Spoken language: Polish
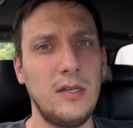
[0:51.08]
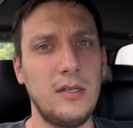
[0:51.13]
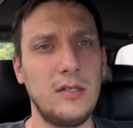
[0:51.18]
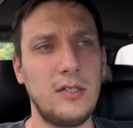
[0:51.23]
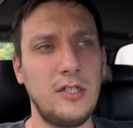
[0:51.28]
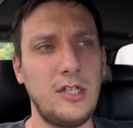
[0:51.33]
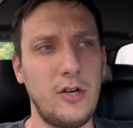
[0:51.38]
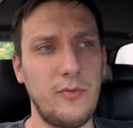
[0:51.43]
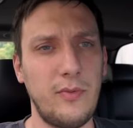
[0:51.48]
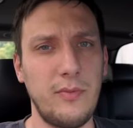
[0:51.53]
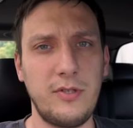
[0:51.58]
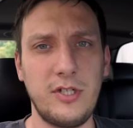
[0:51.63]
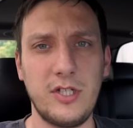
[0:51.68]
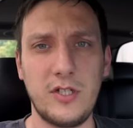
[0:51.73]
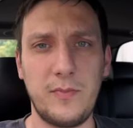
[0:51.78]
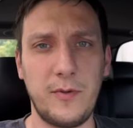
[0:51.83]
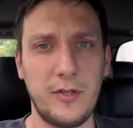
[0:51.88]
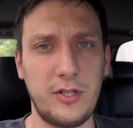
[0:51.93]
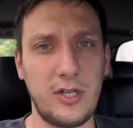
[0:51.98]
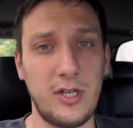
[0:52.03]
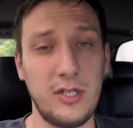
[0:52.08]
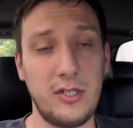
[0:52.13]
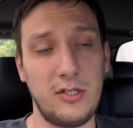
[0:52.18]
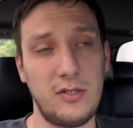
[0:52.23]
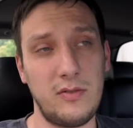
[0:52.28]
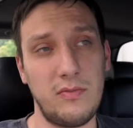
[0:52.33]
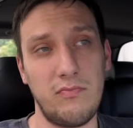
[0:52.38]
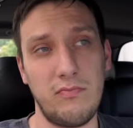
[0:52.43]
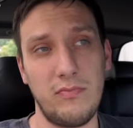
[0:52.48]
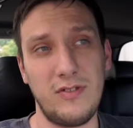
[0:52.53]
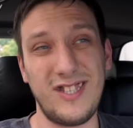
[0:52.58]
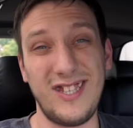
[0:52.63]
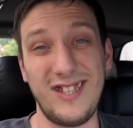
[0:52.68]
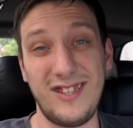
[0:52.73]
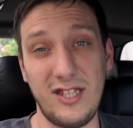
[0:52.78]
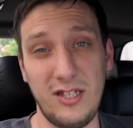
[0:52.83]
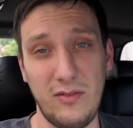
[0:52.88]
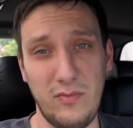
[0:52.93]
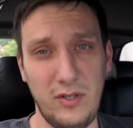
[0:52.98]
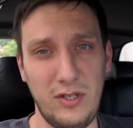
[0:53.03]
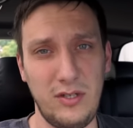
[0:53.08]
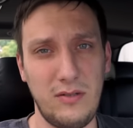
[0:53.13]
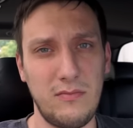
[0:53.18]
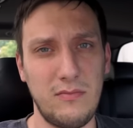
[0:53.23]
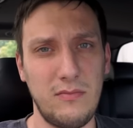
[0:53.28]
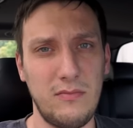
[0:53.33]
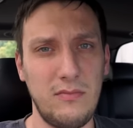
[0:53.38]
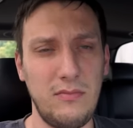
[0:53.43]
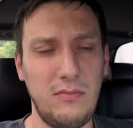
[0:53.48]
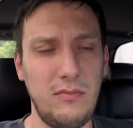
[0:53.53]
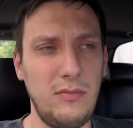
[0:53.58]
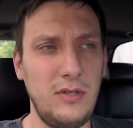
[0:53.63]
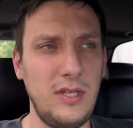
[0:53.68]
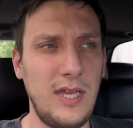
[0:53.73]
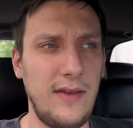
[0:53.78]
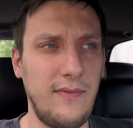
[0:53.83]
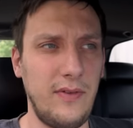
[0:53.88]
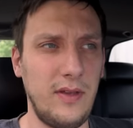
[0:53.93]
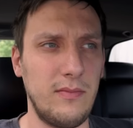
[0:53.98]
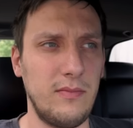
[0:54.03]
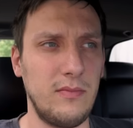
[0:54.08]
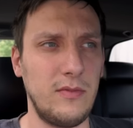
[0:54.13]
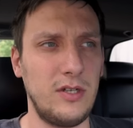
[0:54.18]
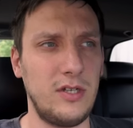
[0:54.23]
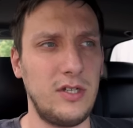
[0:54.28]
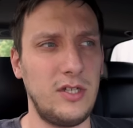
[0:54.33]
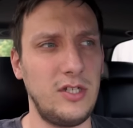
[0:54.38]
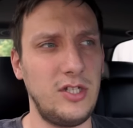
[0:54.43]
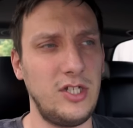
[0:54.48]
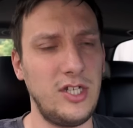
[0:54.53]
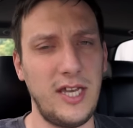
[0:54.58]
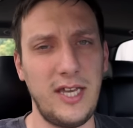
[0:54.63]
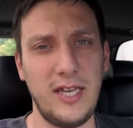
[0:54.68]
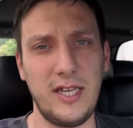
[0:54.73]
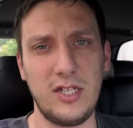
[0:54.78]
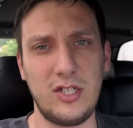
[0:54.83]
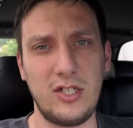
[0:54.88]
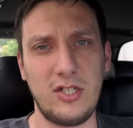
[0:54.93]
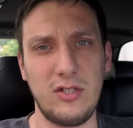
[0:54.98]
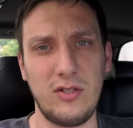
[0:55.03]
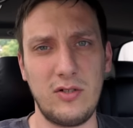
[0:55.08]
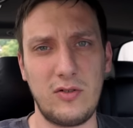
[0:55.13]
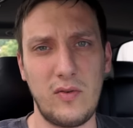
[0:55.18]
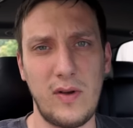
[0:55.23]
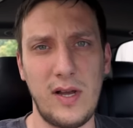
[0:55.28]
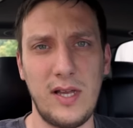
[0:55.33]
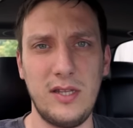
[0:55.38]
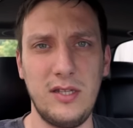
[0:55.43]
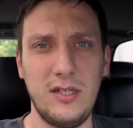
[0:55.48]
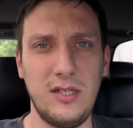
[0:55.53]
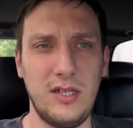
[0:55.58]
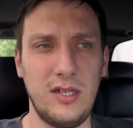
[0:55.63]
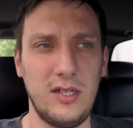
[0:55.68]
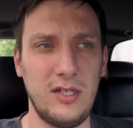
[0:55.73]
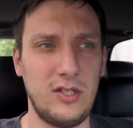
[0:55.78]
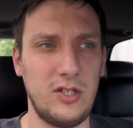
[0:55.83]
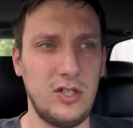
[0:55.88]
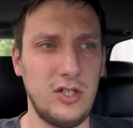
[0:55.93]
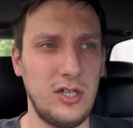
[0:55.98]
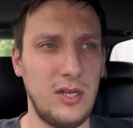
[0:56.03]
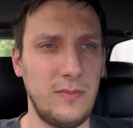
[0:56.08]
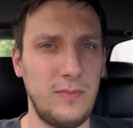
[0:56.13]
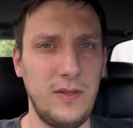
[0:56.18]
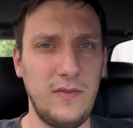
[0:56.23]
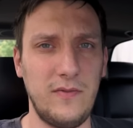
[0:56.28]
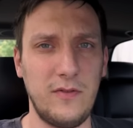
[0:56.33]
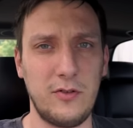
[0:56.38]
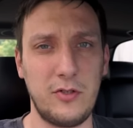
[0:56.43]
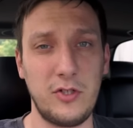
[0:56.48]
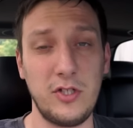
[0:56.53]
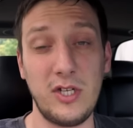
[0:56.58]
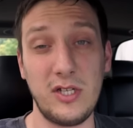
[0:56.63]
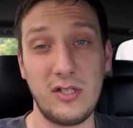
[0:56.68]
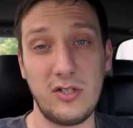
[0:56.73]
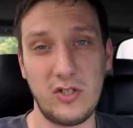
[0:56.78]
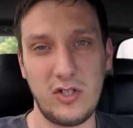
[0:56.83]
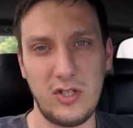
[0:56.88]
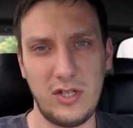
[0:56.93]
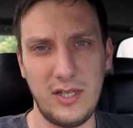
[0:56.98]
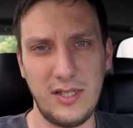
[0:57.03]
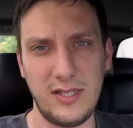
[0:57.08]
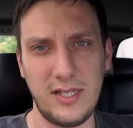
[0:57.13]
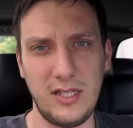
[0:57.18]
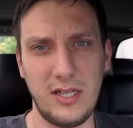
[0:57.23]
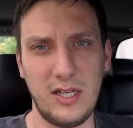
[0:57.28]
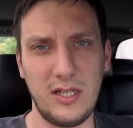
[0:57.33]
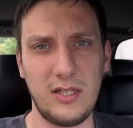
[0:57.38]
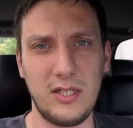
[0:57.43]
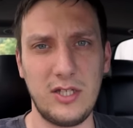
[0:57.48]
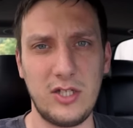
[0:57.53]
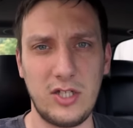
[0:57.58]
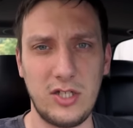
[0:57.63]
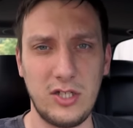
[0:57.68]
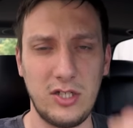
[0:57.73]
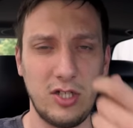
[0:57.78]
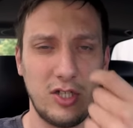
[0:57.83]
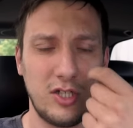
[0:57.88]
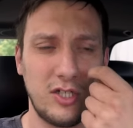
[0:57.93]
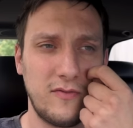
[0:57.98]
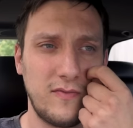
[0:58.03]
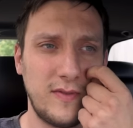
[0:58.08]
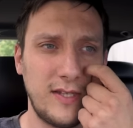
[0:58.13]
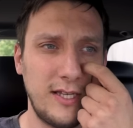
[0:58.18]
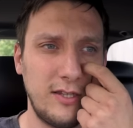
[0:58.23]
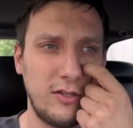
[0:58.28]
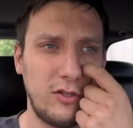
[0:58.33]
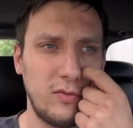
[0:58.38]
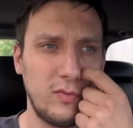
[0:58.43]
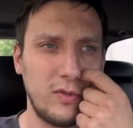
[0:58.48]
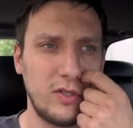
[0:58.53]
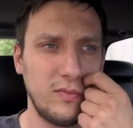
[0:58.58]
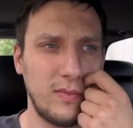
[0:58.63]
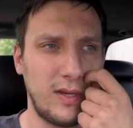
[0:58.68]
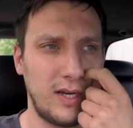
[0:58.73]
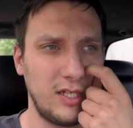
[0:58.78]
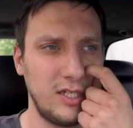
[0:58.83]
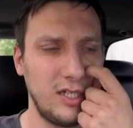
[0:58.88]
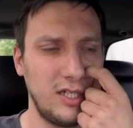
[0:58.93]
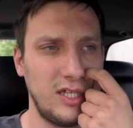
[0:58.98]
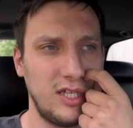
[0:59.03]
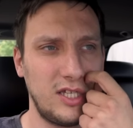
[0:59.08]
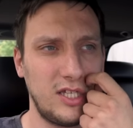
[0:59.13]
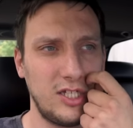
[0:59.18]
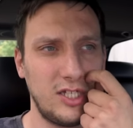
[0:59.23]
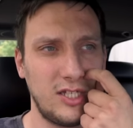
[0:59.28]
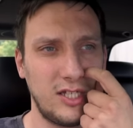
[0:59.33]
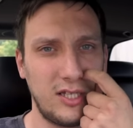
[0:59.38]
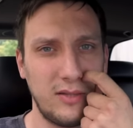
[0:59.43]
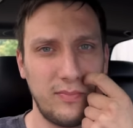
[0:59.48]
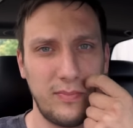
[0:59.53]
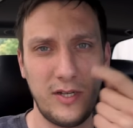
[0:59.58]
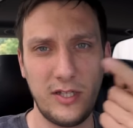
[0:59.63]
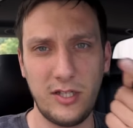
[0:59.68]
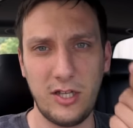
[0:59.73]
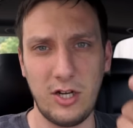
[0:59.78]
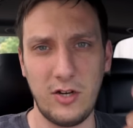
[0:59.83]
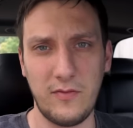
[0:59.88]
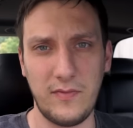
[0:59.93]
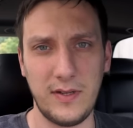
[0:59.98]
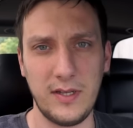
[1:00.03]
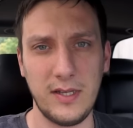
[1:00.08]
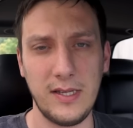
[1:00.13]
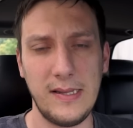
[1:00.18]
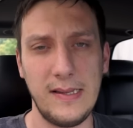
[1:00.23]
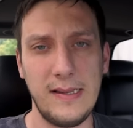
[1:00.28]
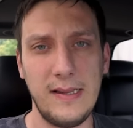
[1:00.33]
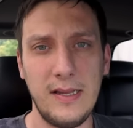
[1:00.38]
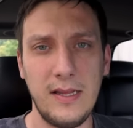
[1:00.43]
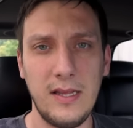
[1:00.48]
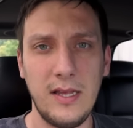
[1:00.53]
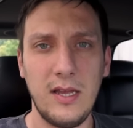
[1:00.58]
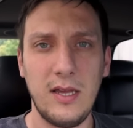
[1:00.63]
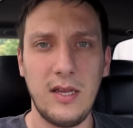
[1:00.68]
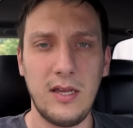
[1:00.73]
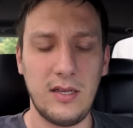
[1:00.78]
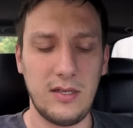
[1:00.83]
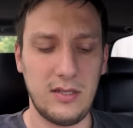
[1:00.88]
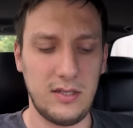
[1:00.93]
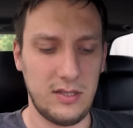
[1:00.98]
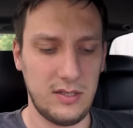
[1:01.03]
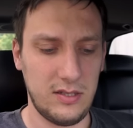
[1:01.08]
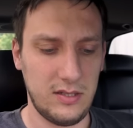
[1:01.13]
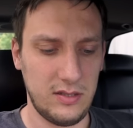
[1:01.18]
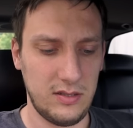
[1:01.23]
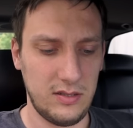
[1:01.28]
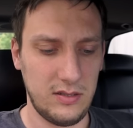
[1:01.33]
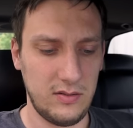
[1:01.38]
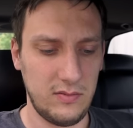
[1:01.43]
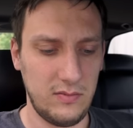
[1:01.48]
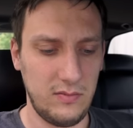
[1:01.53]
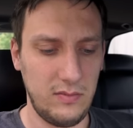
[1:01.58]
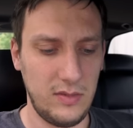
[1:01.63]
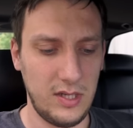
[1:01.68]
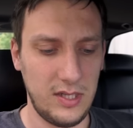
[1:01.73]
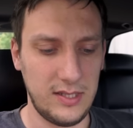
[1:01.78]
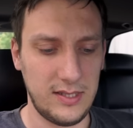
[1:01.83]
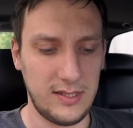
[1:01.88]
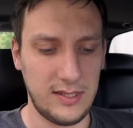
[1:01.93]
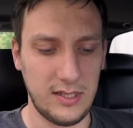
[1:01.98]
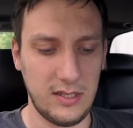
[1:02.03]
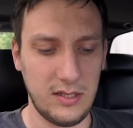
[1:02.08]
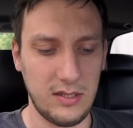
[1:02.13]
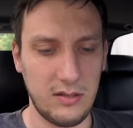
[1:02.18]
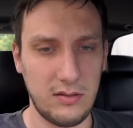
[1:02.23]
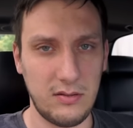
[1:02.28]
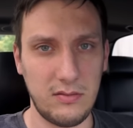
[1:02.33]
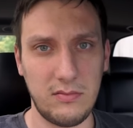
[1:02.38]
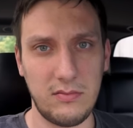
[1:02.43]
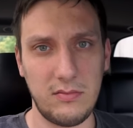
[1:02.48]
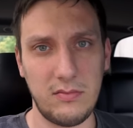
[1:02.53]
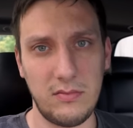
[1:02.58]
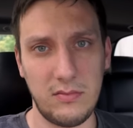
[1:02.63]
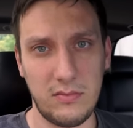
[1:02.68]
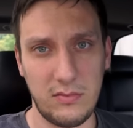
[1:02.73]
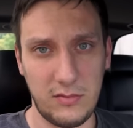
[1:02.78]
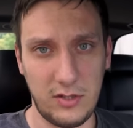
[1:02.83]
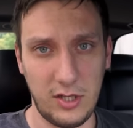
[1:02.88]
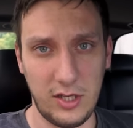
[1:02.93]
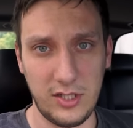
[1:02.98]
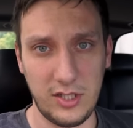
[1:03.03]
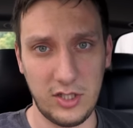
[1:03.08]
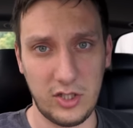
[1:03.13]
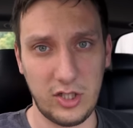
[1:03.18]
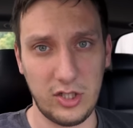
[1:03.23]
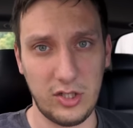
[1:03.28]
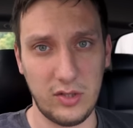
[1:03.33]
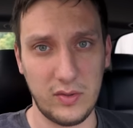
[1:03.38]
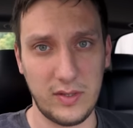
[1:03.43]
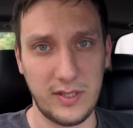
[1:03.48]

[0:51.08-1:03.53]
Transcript: Chciałbym się spotkać z chętnymi. Nie wiem gdzie jeszcze dokładnie, czy na piwo, czy na coś do jedzenia też, czy gdzieś w centrum, czy bardziej jakieś takie plenerowe e, miejsce. To jest jeszcze do